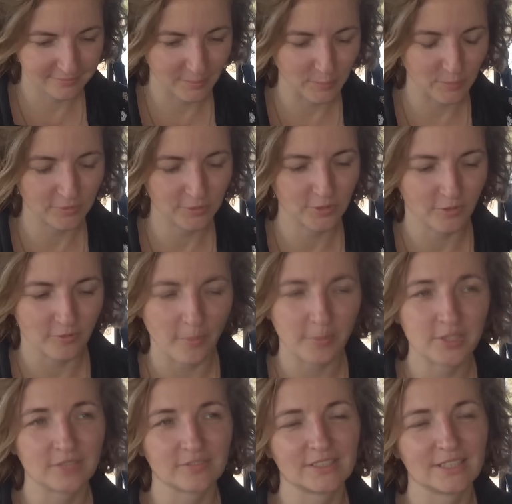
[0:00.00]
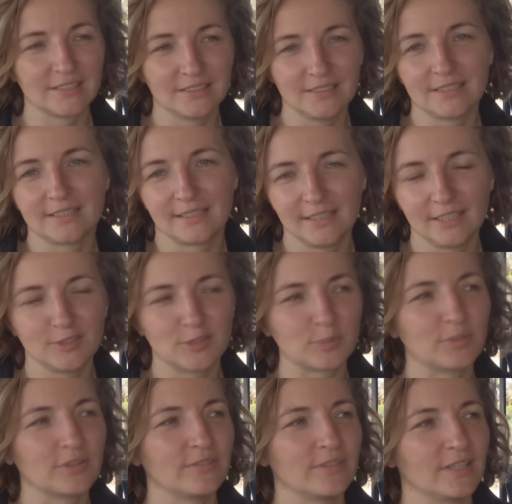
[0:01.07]
По поводу... Вообще, за 10 лет,
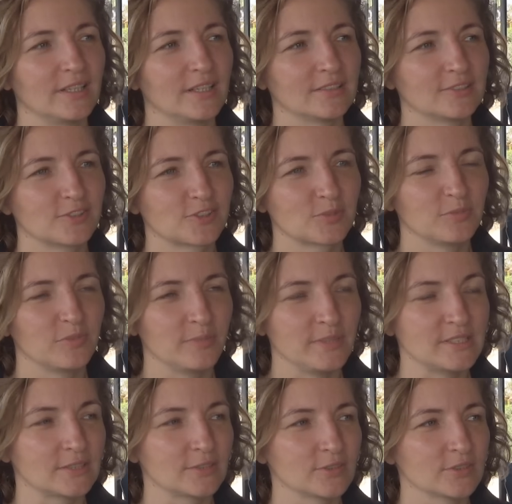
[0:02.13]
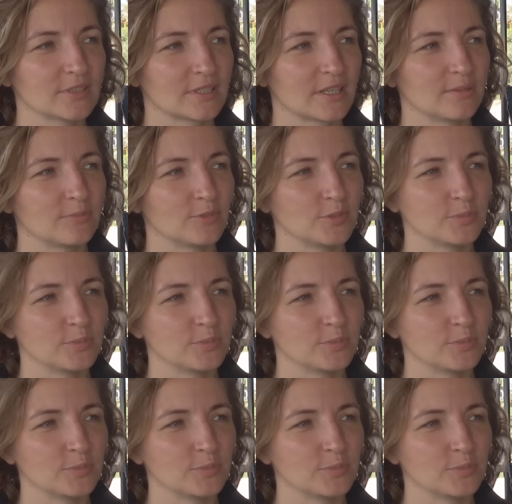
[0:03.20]
грубо говоря, то, что мы вместе с Оскаром,